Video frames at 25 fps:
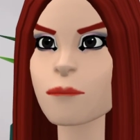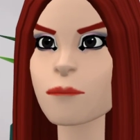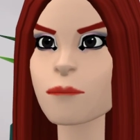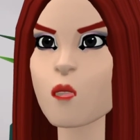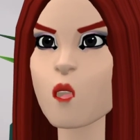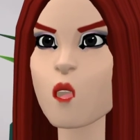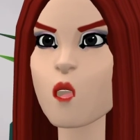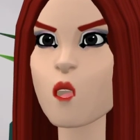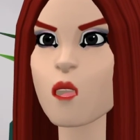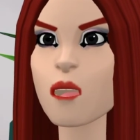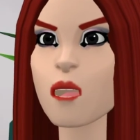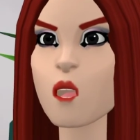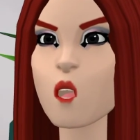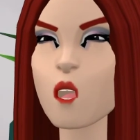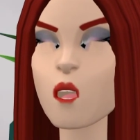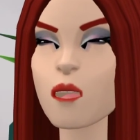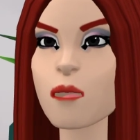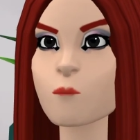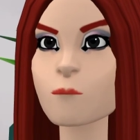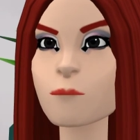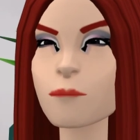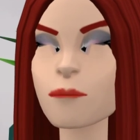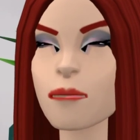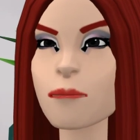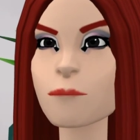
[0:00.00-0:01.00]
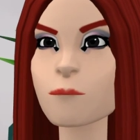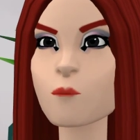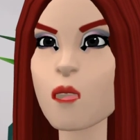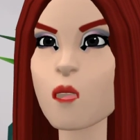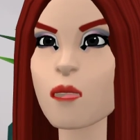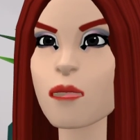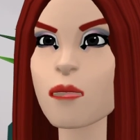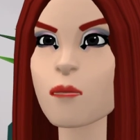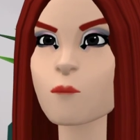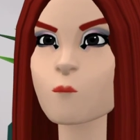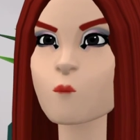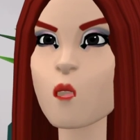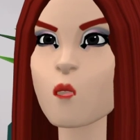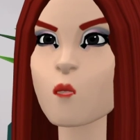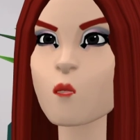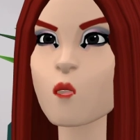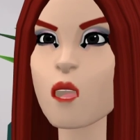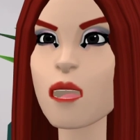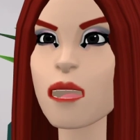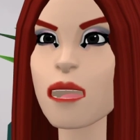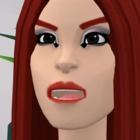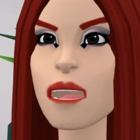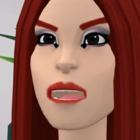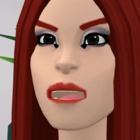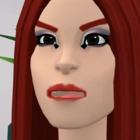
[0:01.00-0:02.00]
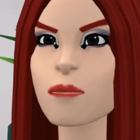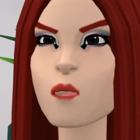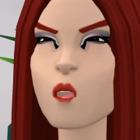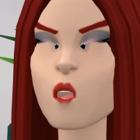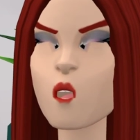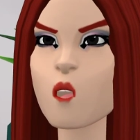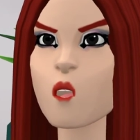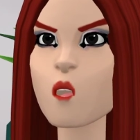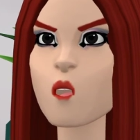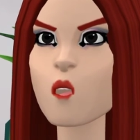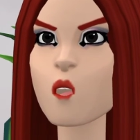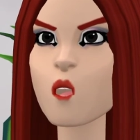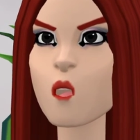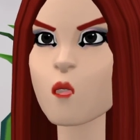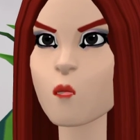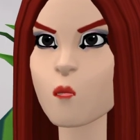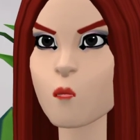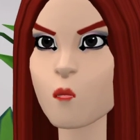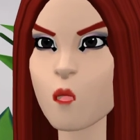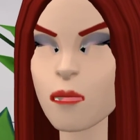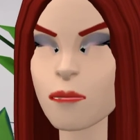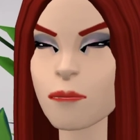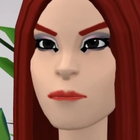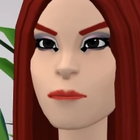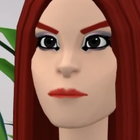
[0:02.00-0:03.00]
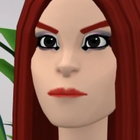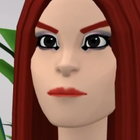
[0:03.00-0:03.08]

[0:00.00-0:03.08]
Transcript: सो so गाइस आपको ये हमारी कहानी कैसी लगी